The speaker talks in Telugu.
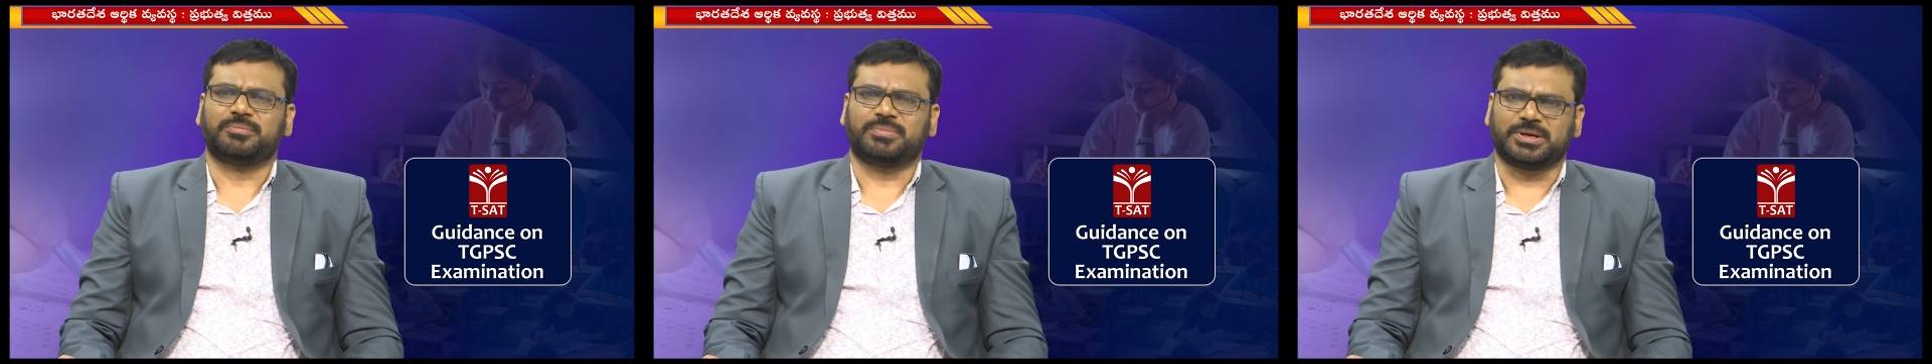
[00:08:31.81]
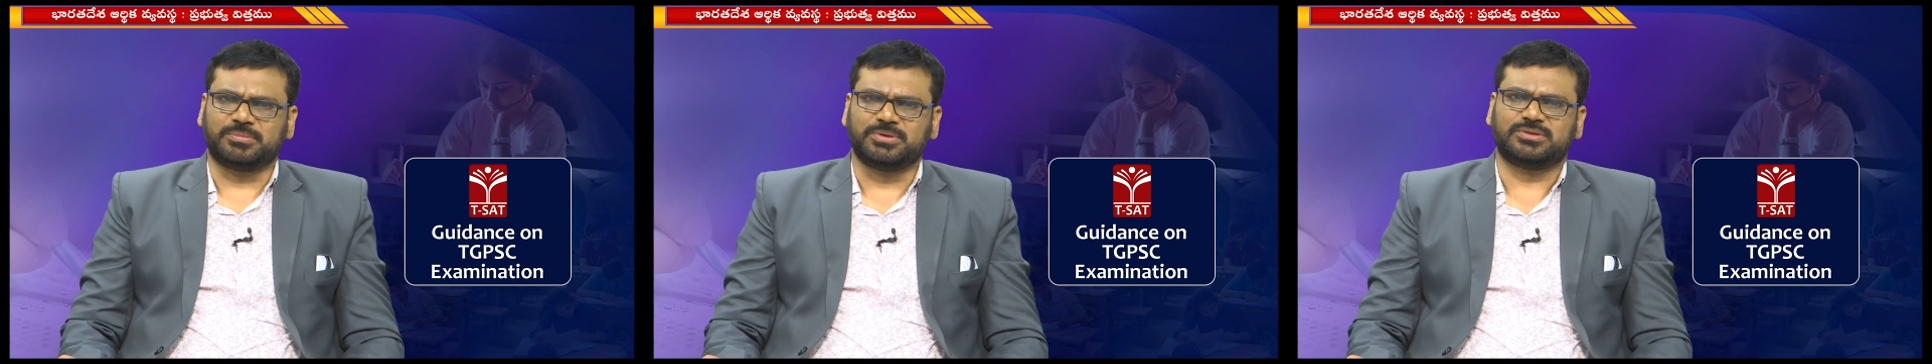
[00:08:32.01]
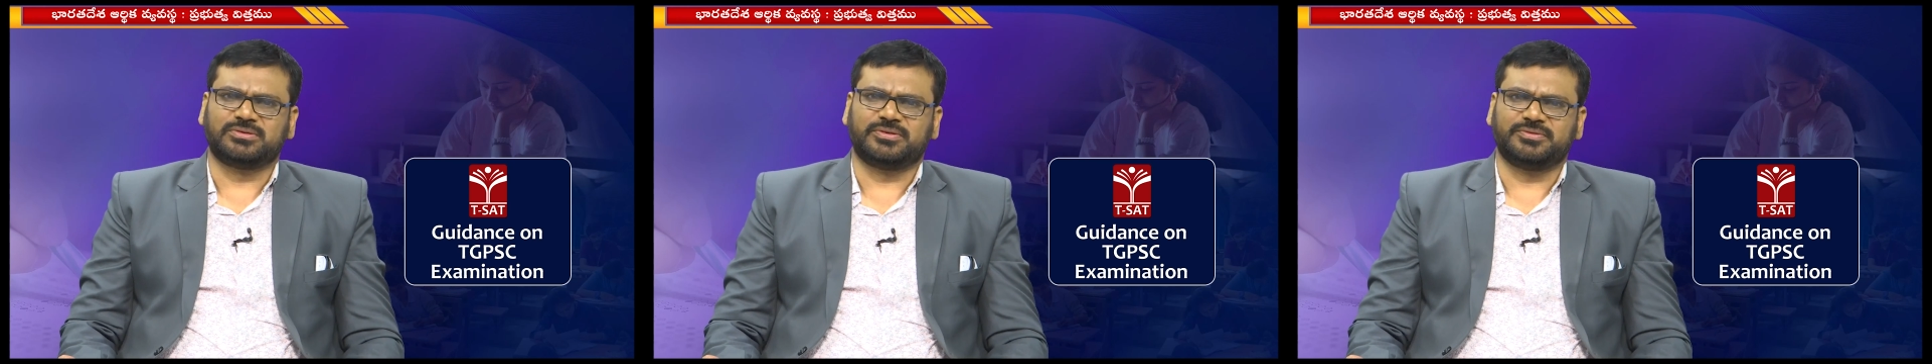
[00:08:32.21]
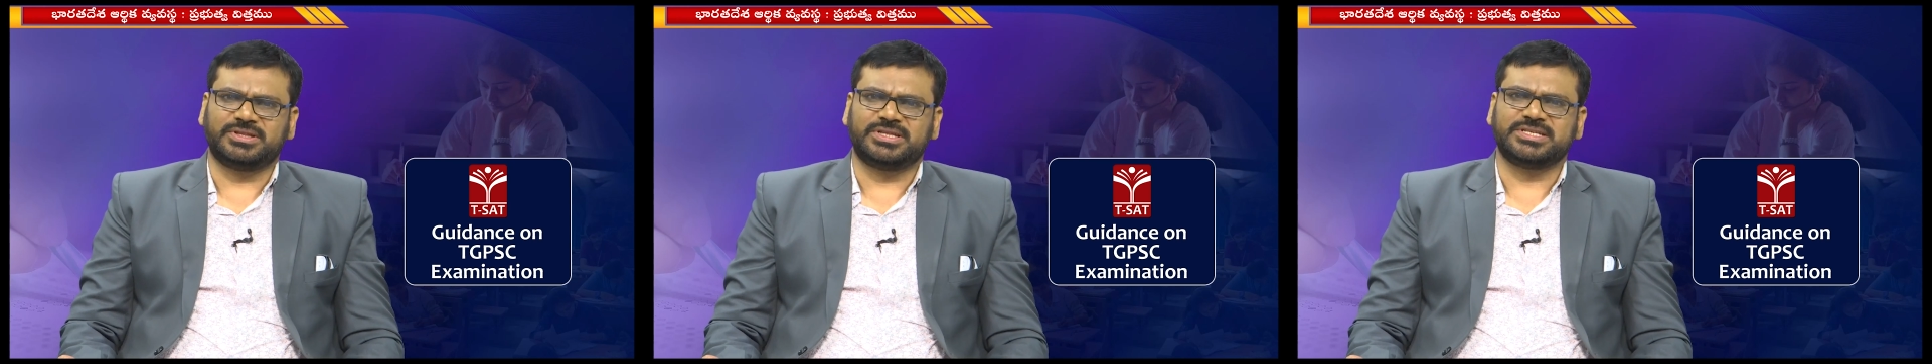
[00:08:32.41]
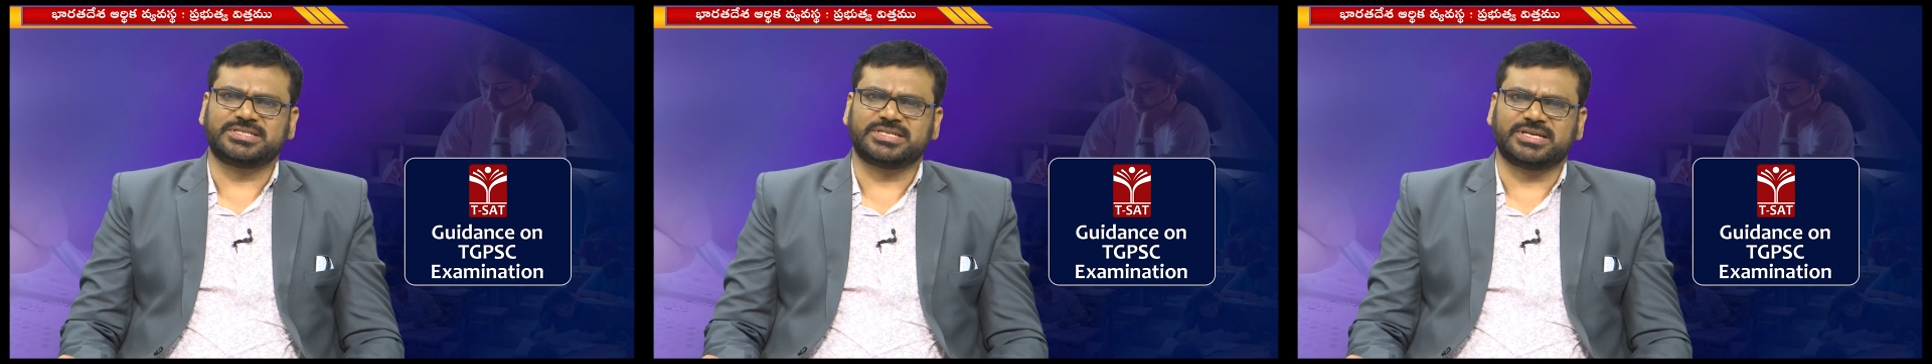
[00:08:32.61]
ప్రభుత్వం
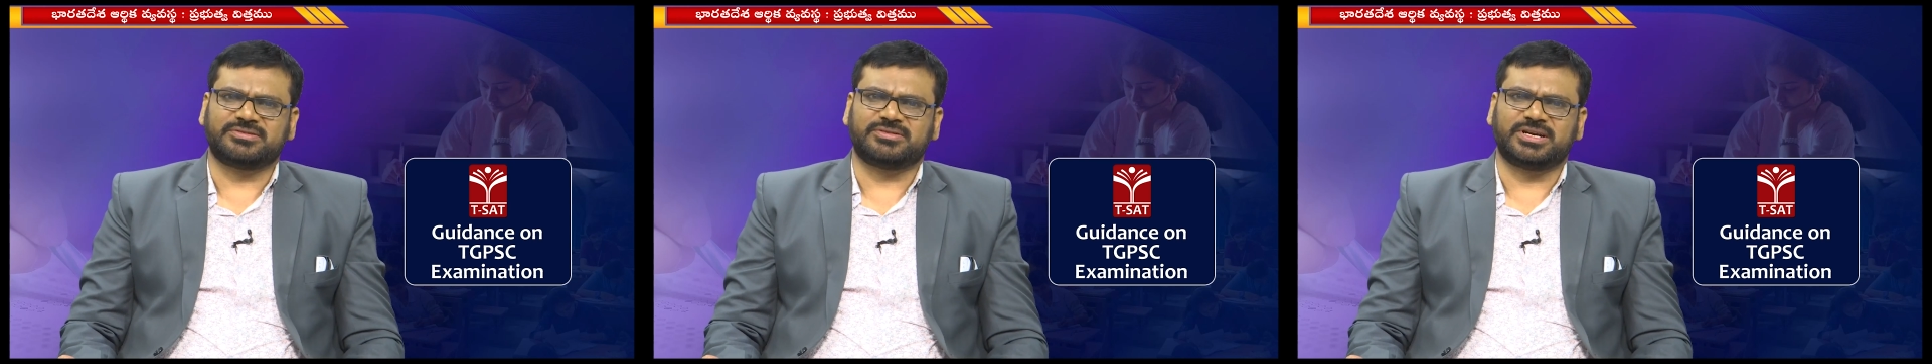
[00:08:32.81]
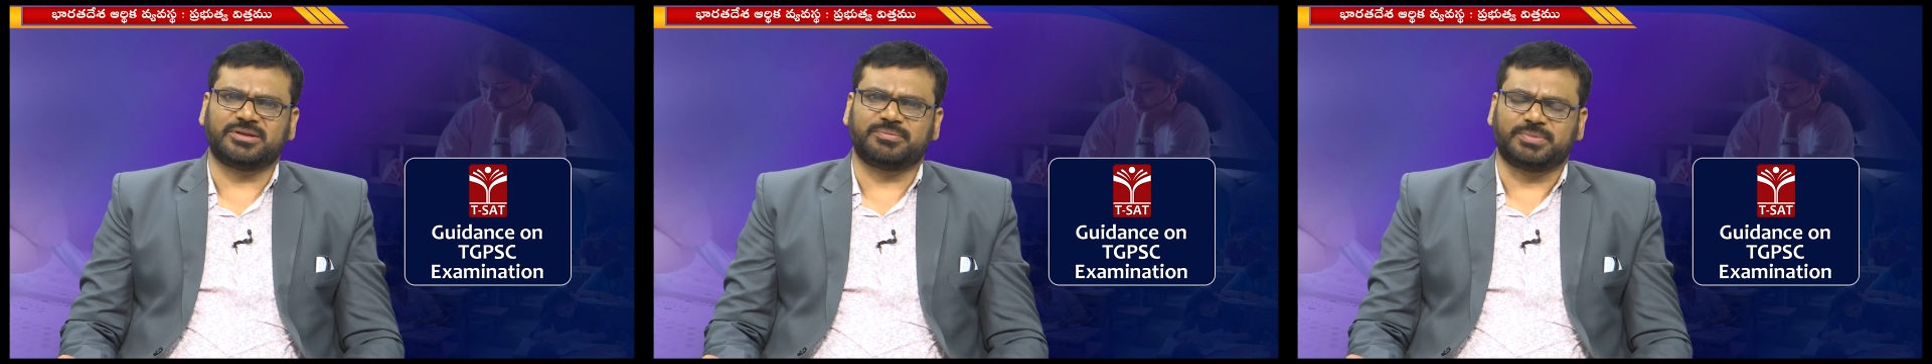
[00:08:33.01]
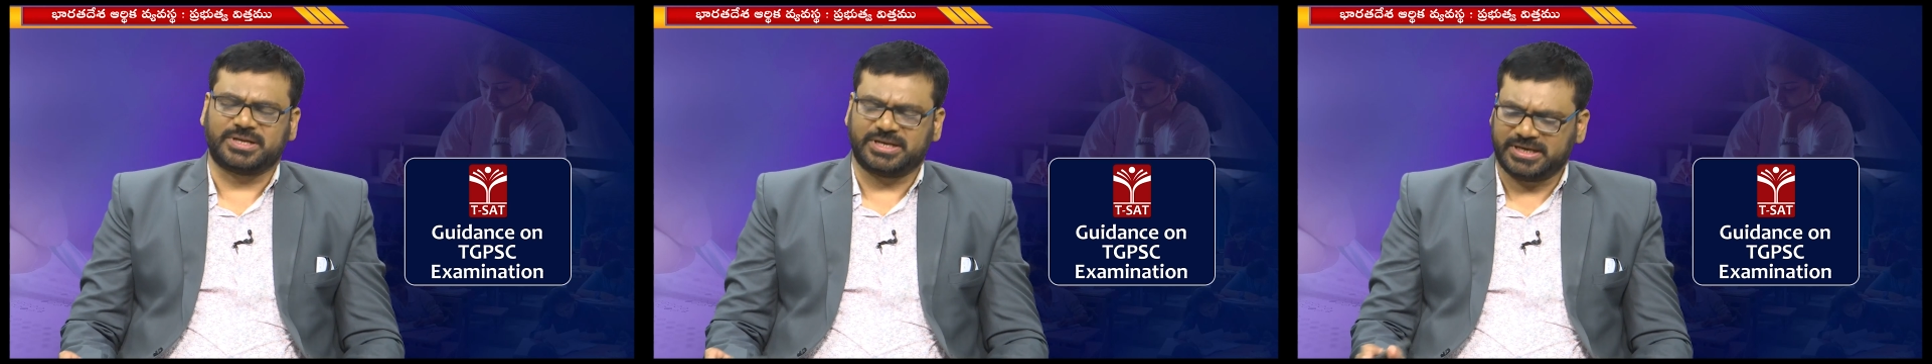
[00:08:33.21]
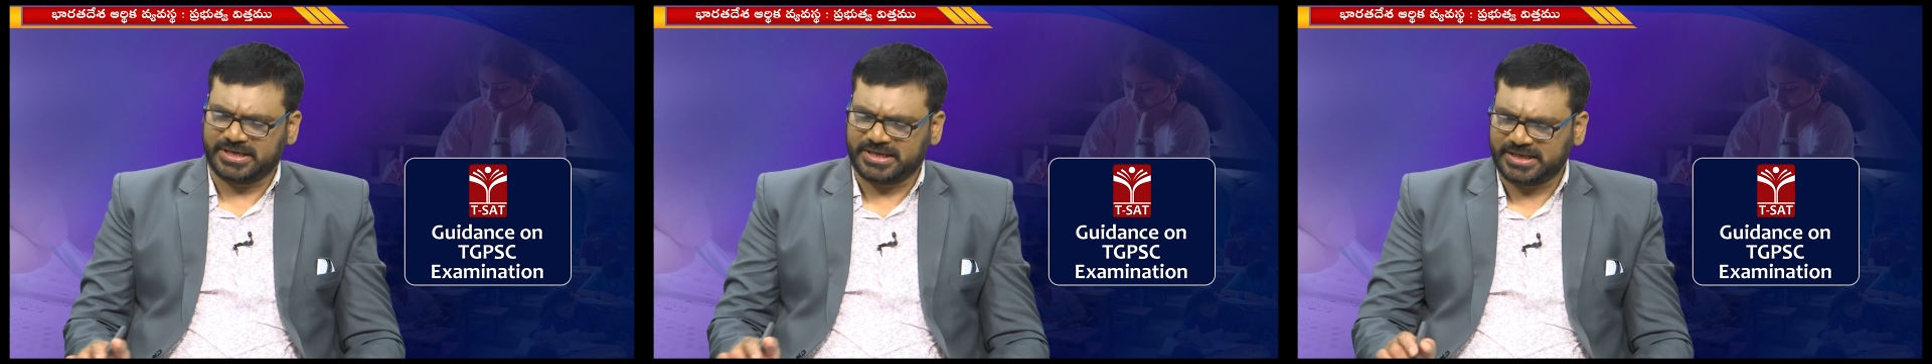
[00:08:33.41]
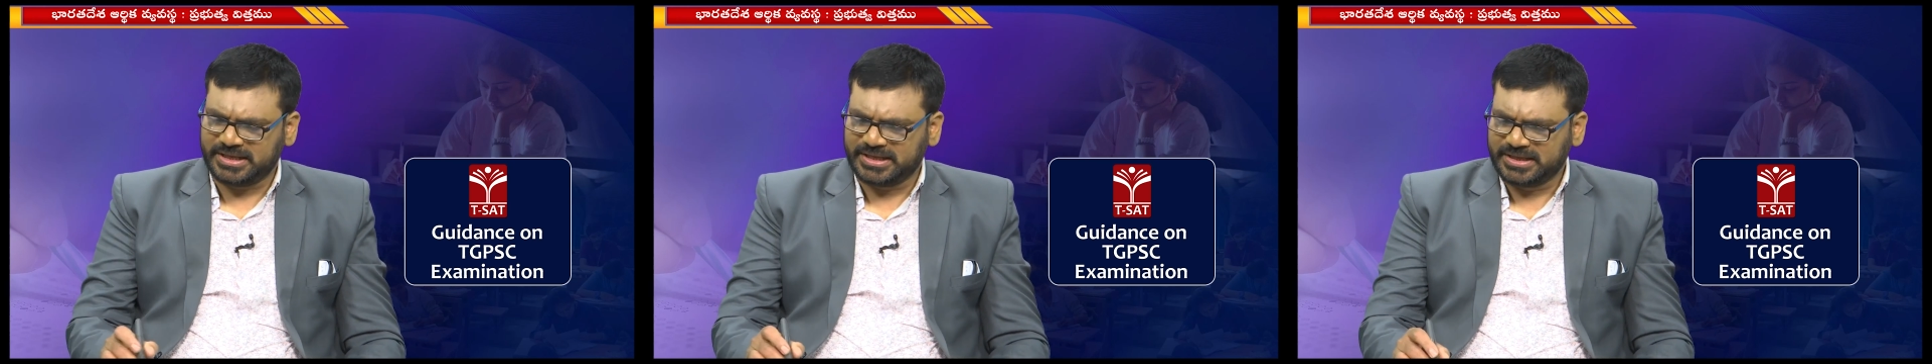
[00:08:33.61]
విధించేటువంటి పన్నే